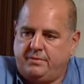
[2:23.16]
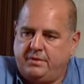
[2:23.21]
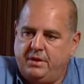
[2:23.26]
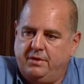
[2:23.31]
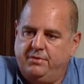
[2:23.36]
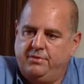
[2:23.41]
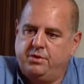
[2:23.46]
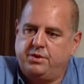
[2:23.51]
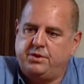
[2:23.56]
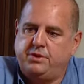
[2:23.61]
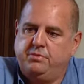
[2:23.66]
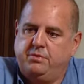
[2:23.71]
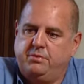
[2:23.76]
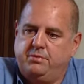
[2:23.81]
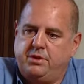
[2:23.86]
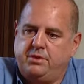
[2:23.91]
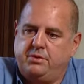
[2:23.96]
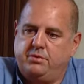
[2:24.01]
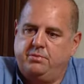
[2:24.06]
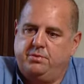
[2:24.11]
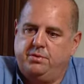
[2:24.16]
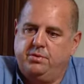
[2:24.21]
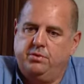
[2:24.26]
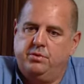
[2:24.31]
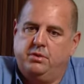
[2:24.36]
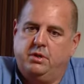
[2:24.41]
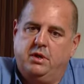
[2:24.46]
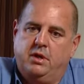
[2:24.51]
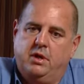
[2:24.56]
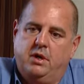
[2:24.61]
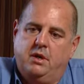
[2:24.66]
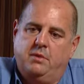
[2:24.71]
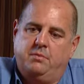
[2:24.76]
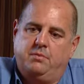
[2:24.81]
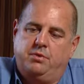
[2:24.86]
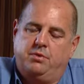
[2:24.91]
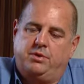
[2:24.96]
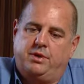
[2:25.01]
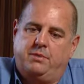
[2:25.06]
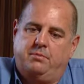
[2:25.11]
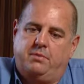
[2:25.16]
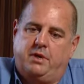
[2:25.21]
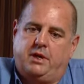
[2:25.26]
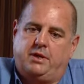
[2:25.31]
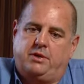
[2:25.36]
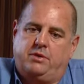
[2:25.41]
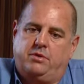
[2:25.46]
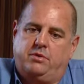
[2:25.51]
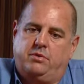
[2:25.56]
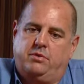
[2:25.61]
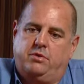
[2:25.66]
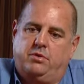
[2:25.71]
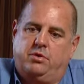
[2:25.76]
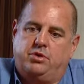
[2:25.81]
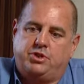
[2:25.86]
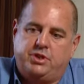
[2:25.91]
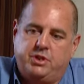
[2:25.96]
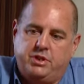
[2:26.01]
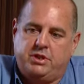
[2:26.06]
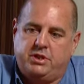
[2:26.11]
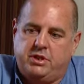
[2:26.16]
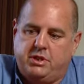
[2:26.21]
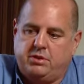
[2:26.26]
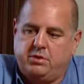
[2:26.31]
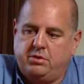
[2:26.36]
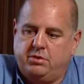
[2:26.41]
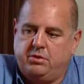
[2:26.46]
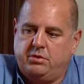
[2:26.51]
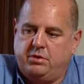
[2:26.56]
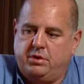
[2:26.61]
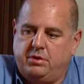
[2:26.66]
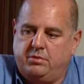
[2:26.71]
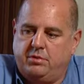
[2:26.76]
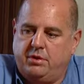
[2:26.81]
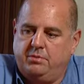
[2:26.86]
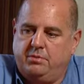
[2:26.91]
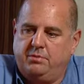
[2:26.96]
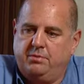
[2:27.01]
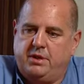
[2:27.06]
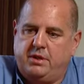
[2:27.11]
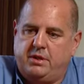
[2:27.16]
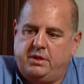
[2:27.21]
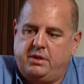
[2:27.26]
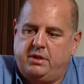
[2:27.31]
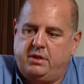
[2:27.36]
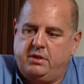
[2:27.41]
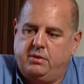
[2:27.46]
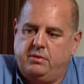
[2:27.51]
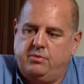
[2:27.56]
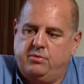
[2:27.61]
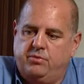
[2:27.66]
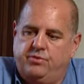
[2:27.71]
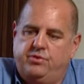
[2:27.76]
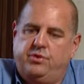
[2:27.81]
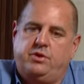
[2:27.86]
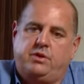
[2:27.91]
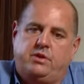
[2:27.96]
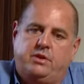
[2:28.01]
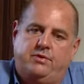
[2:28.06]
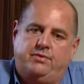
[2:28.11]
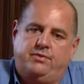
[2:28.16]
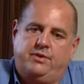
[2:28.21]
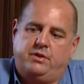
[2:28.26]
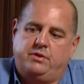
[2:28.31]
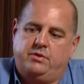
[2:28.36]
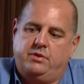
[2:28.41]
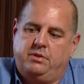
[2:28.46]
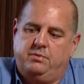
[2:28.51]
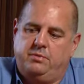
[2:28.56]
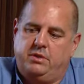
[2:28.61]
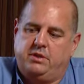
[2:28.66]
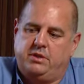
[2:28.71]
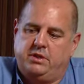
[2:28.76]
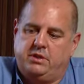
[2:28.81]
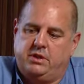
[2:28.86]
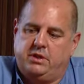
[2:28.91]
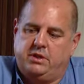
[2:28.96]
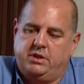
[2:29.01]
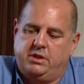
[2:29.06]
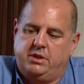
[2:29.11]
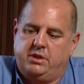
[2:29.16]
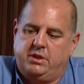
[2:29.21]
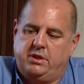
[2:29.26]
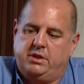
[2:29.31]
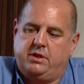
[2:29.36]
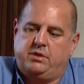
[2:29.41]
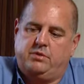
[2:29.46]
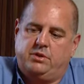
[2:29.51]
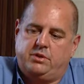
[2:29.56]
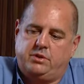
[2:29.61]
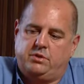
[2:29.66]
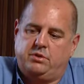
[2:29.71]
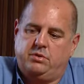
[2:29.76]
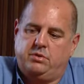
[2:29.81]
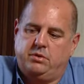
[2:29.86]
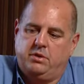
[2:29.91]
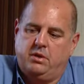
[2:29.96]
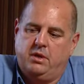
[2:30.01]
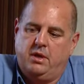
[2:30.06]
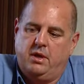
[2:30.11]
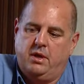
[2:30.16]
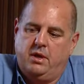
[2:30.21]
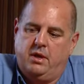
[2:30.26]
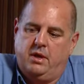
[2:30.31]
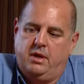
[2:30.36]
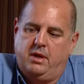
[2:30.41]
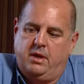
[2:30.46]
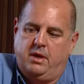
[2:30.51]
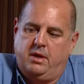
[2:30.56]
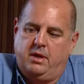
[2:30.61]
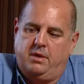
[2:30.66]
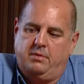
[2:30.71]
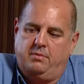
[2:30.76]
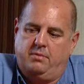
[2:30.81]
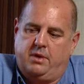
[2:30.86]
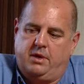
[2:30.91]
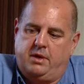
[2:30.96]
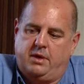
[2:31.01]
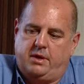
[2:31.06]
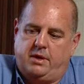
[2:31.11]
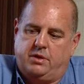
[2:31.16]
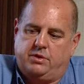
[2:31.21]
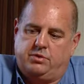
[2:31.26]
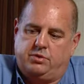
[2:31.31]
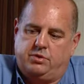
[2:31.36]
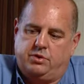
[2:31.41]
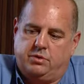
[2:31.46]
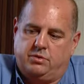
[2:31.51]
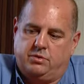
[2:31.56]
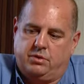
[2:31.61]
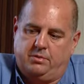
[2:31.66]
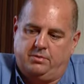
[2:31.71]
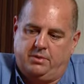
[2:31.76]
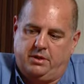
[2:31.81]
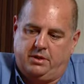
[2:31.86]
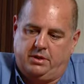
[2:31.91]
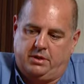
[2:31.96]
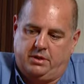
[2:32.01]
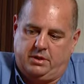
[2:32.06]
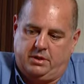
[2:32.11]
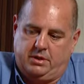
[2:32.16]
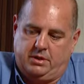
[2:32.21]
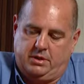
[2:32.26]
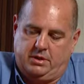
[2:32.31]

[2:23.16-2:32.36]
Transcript: forse il momento più più drammatico. Ho sentito in quei momenti un forte affetto dei miei cittadini e questo eh, mi ha reso sicuramente